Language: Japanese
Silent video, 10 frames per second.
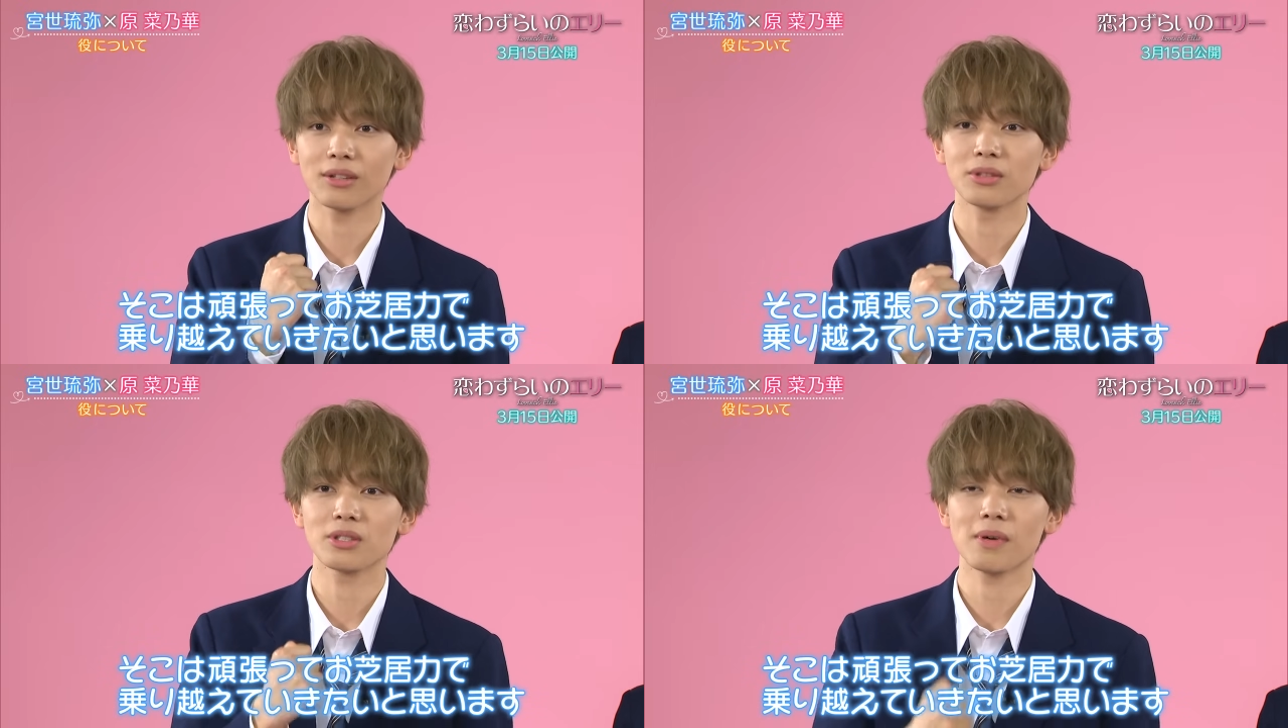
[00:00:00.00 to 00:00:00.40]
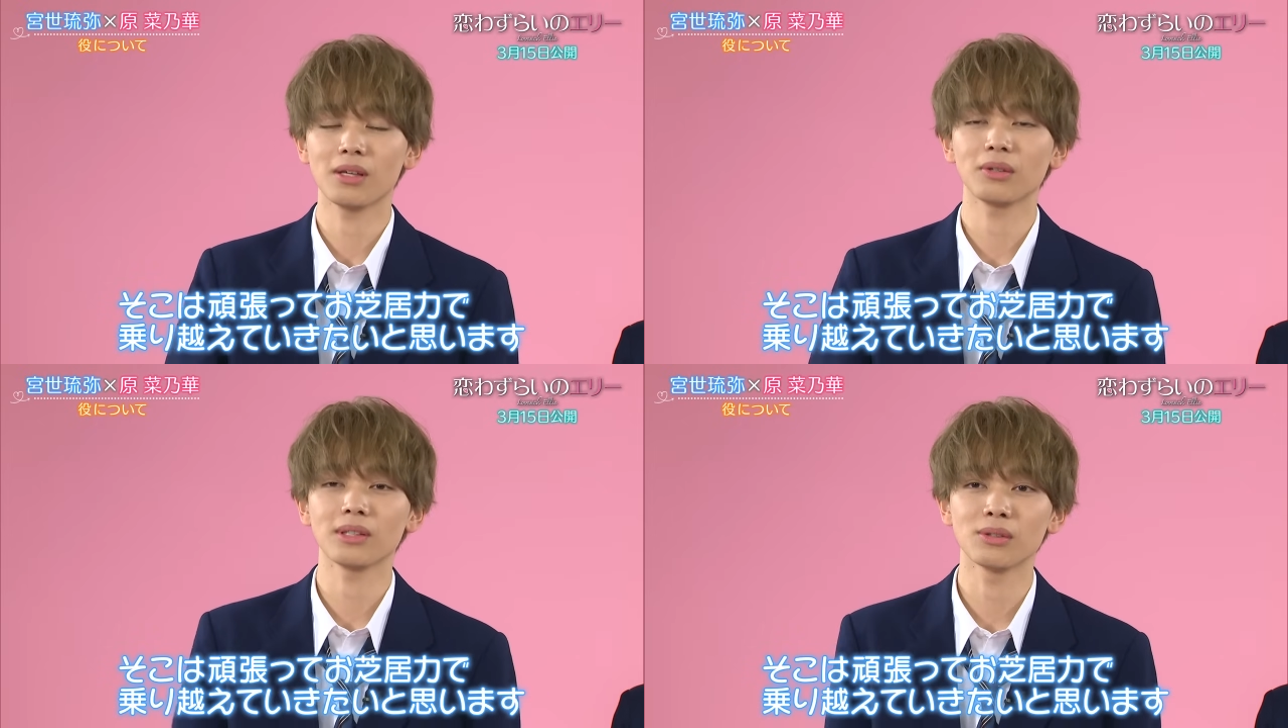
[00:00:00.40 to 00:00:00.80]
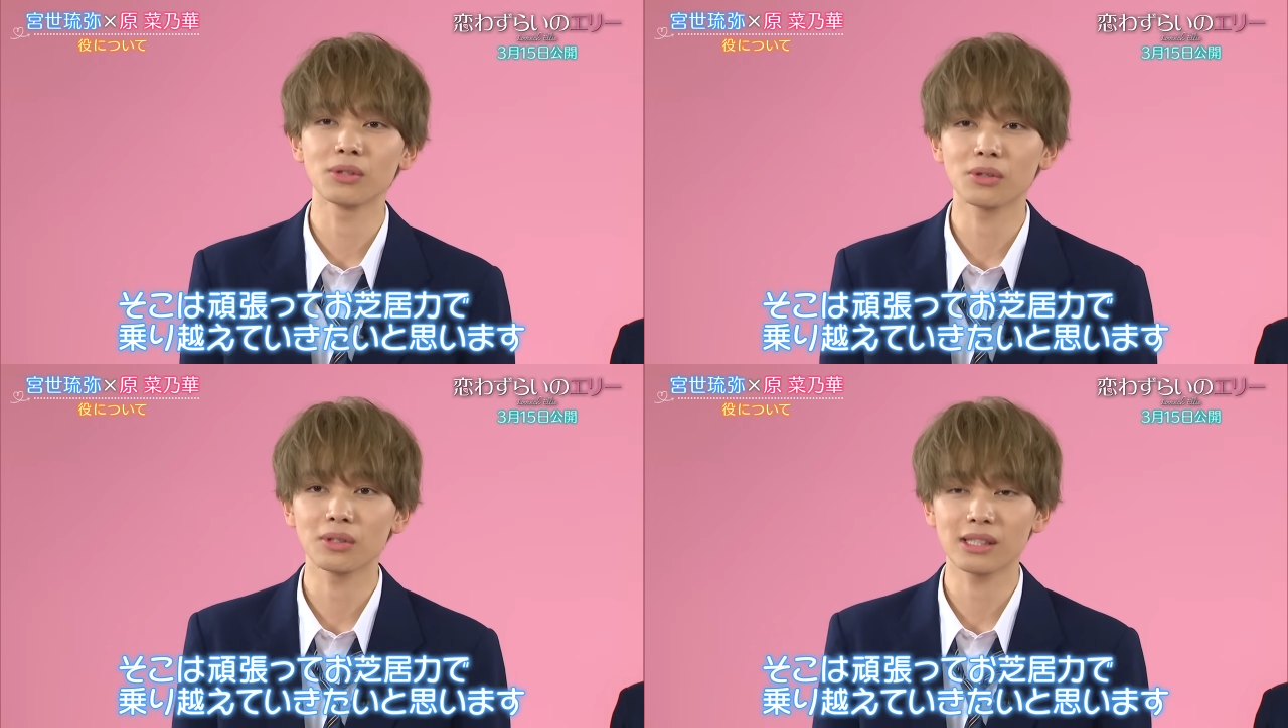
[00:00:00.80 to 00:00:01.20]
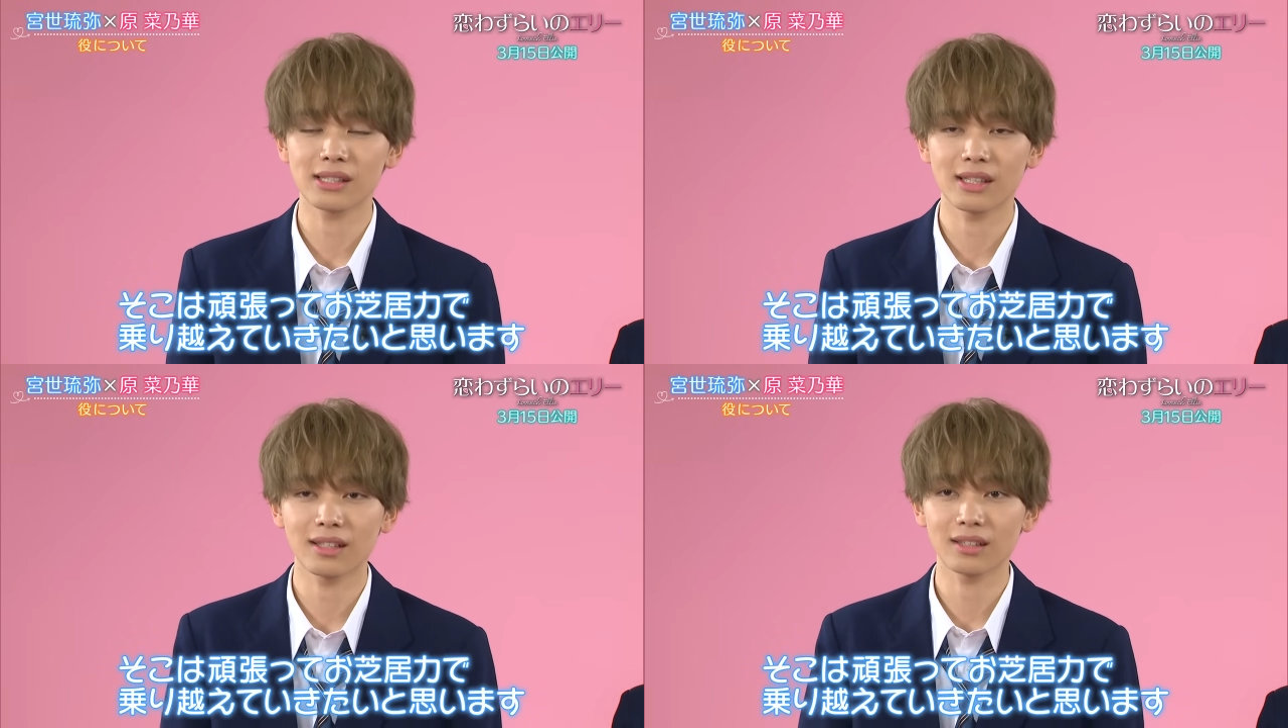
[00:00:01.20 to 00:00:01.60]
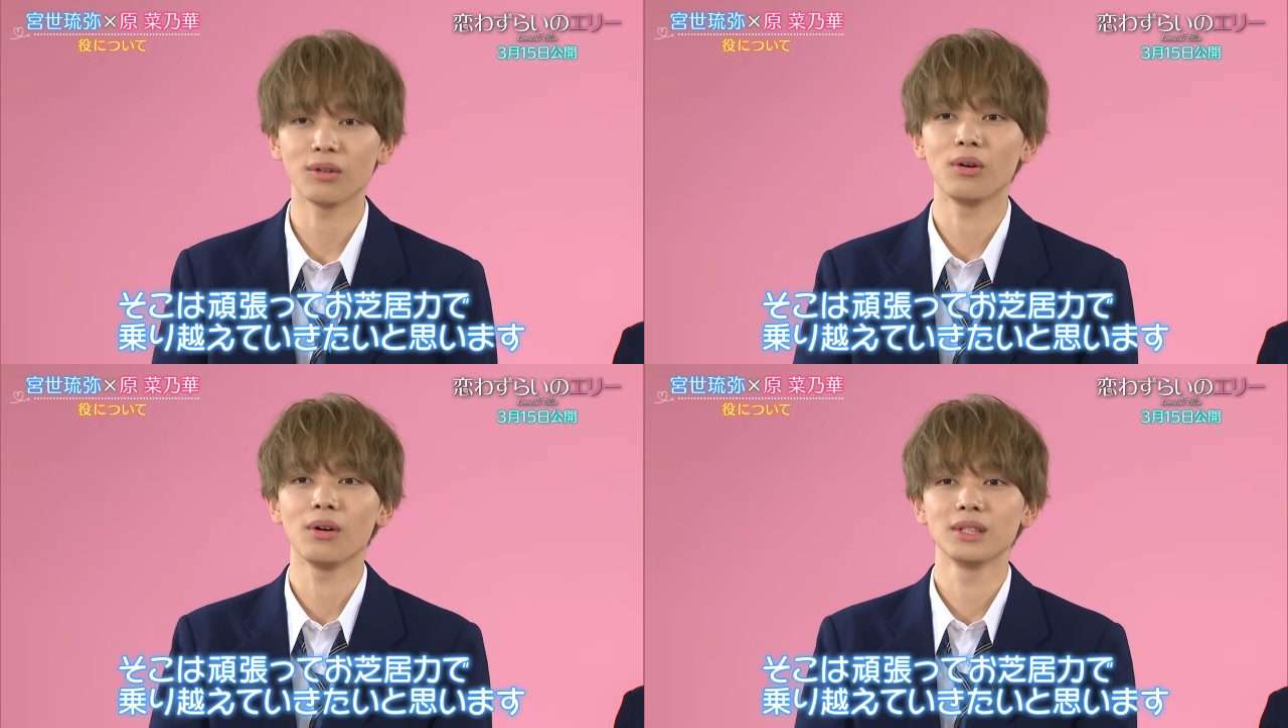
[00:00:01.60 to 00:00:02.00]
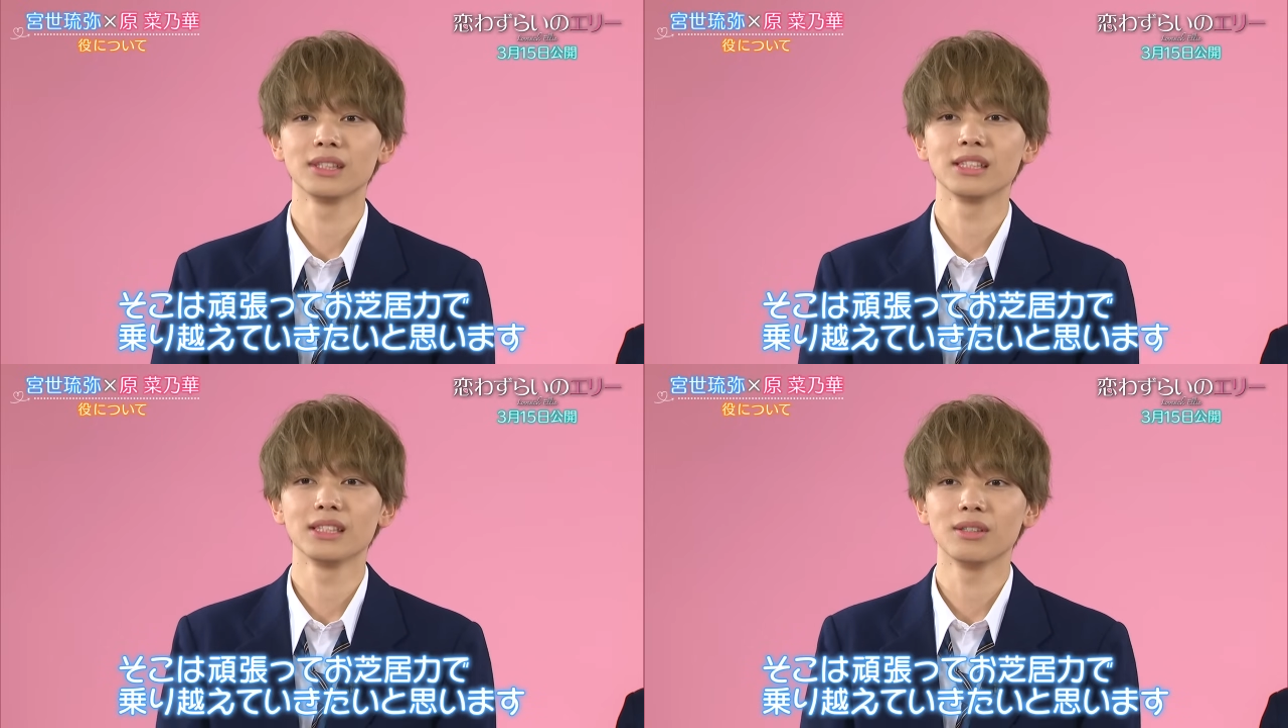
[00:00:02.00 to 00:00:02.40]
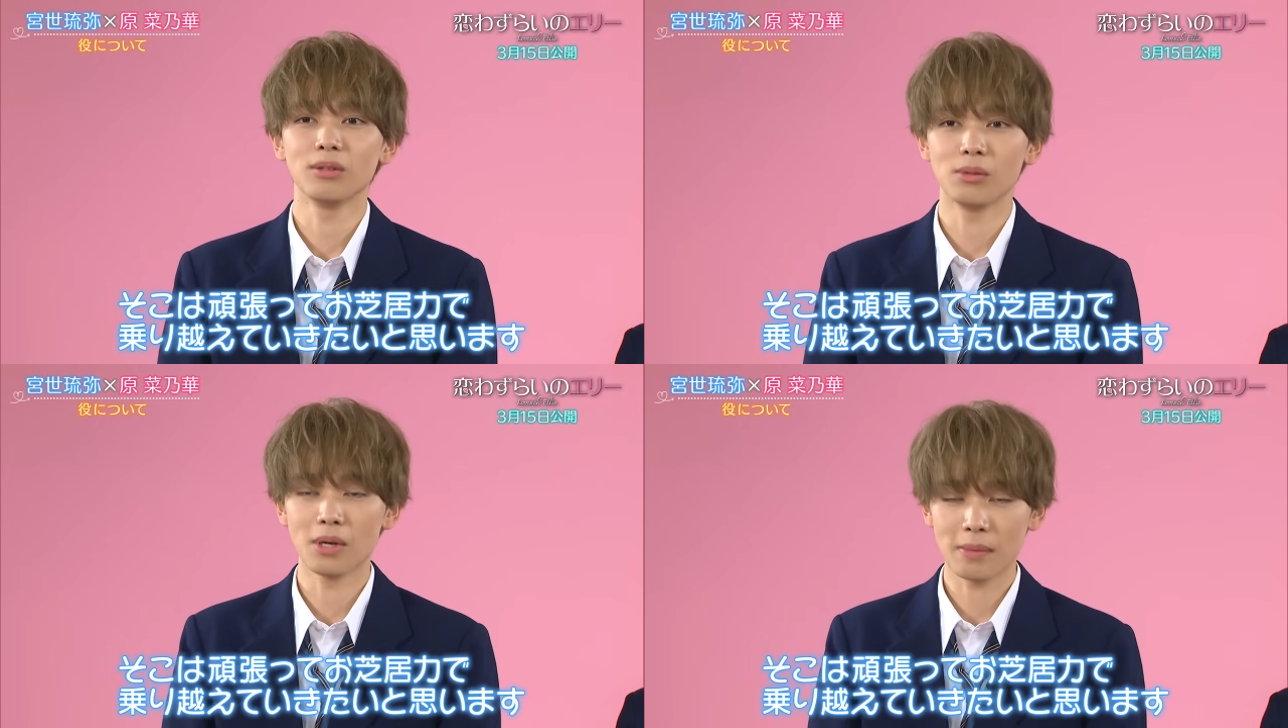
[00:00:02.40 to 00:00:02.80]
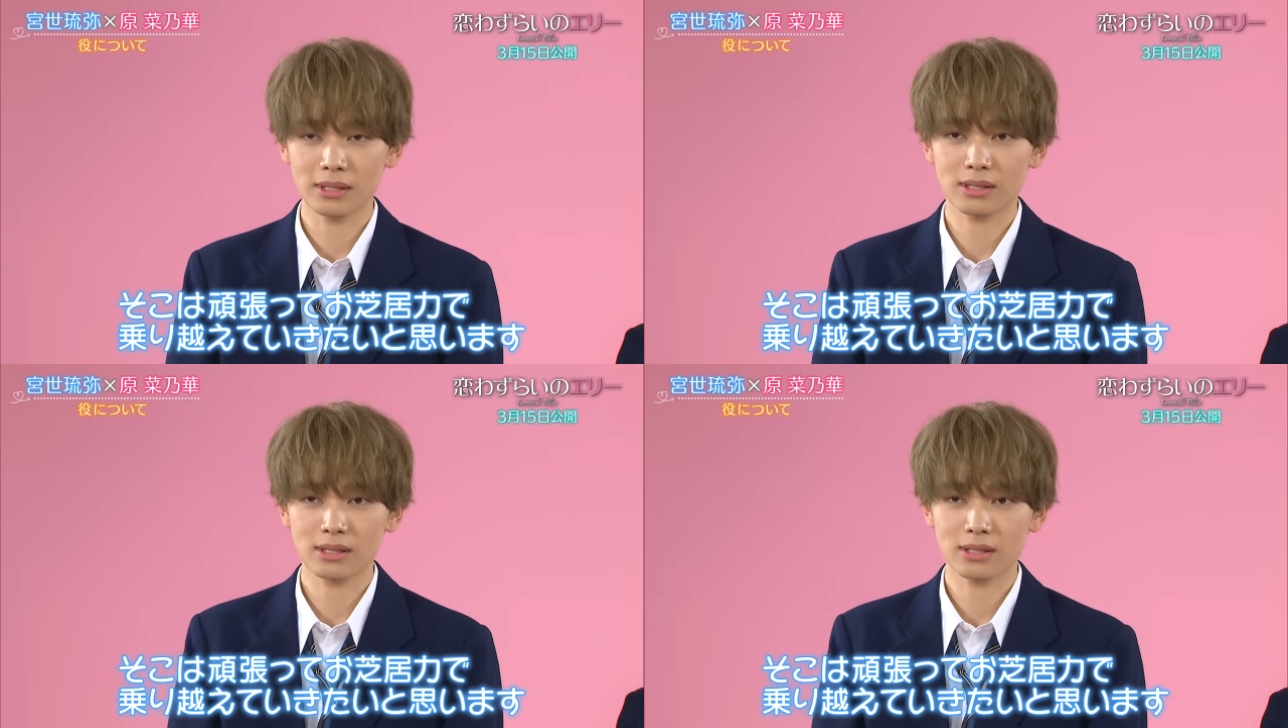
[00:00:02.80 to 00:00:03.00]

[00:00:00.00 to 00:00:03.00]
お芝居力で乗り越えていきたいなと思いま